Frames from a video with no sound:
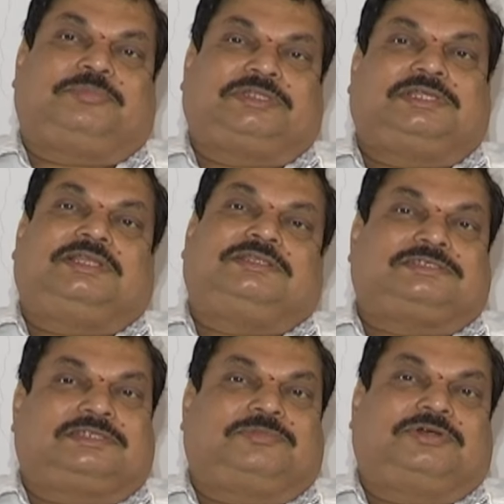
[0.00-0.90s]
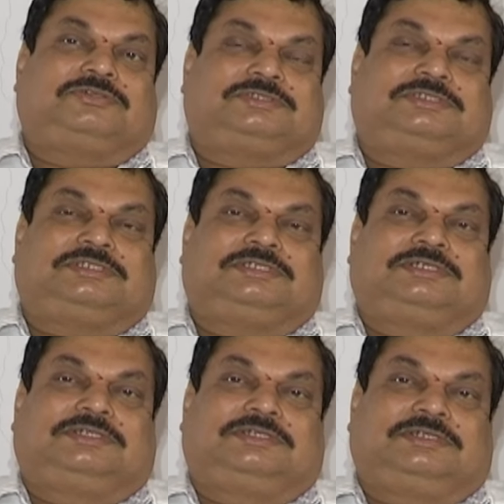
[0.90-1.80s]
పెద్ద రేంజ్ సినిమా అవుతుంది
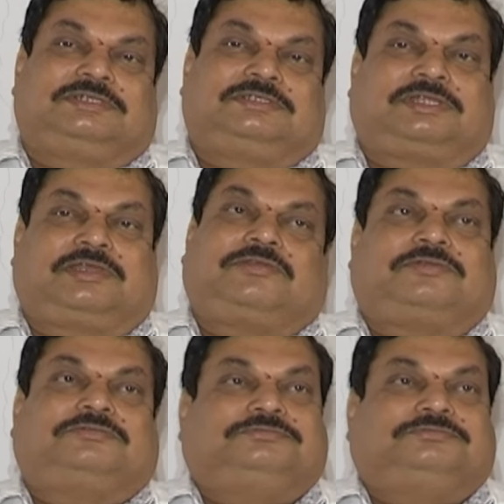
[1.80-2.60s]
థ్యాంక్ యూ